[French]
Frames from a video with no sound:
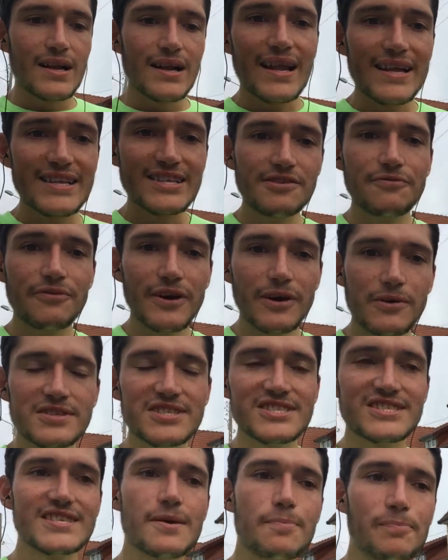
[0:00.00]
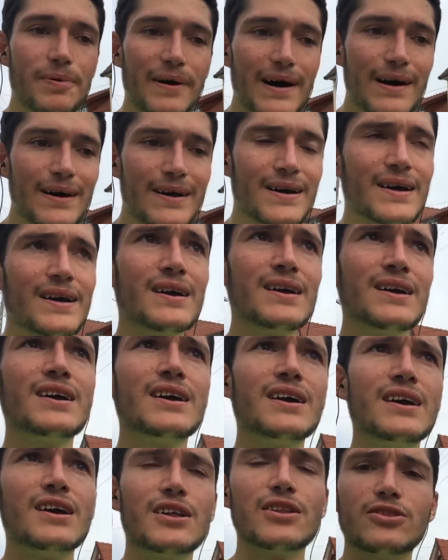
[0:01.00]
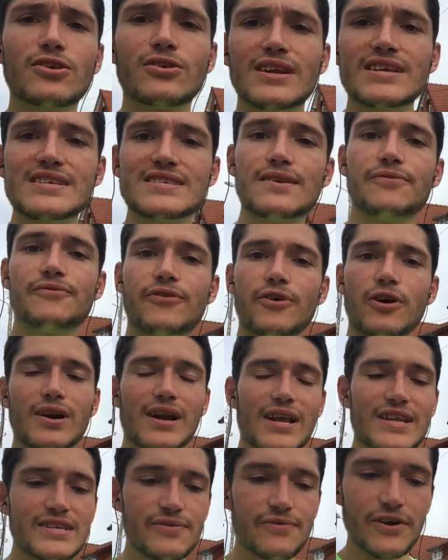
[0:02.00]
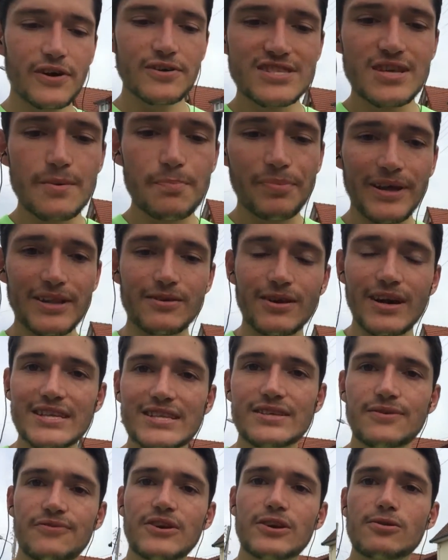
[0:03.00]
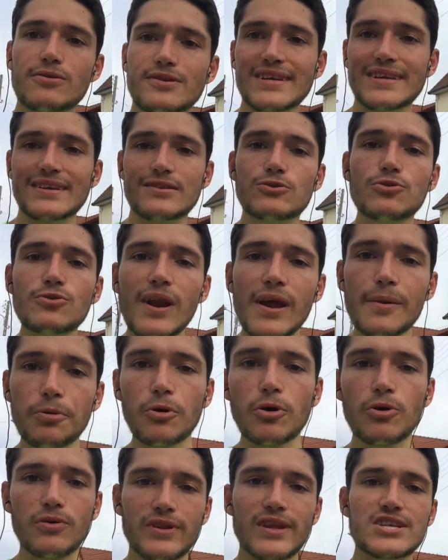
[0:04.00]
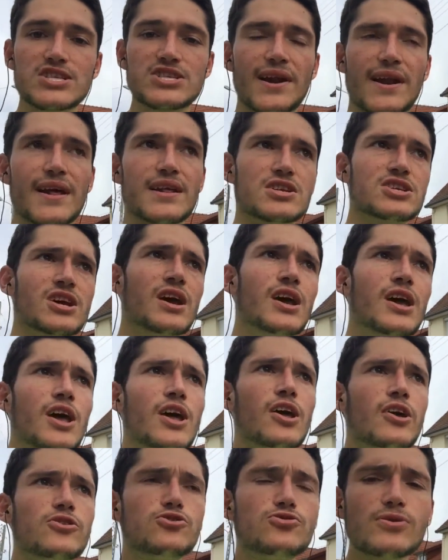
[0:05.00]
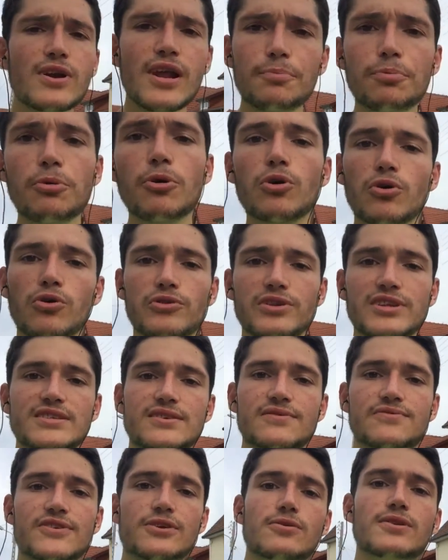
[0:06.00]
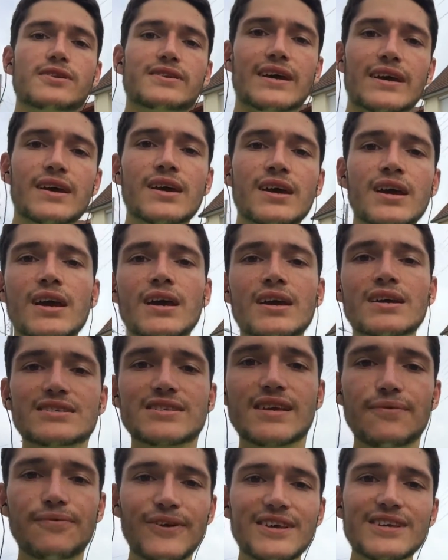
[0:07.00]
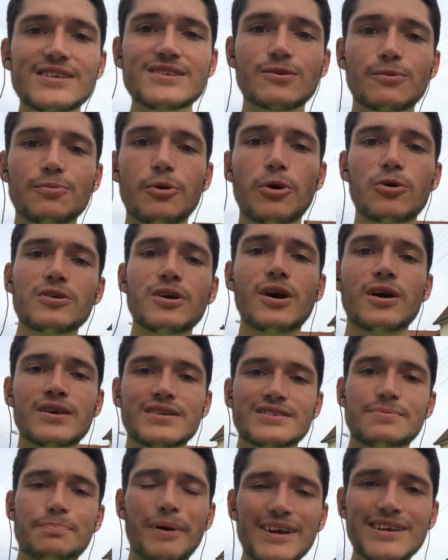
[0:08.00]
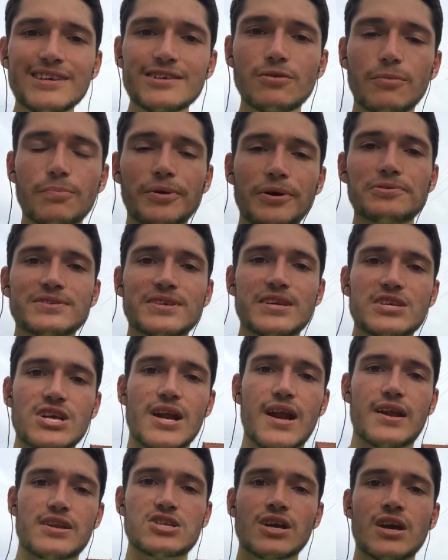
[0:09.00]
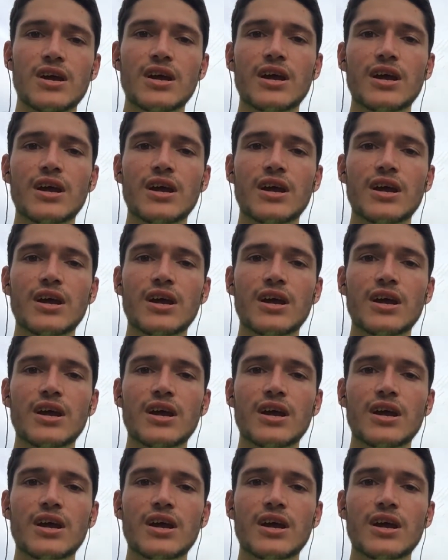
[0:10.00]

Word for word: La différence, c'est pas dans les efforts, la différence, c'est pas dans la difficulté. Tous les pros ont des challenges, tous les pros ont des difficultés. Ce qui fait qu'ils sont pros, c'est pas qu'ils n'ont pas eu ces challenges.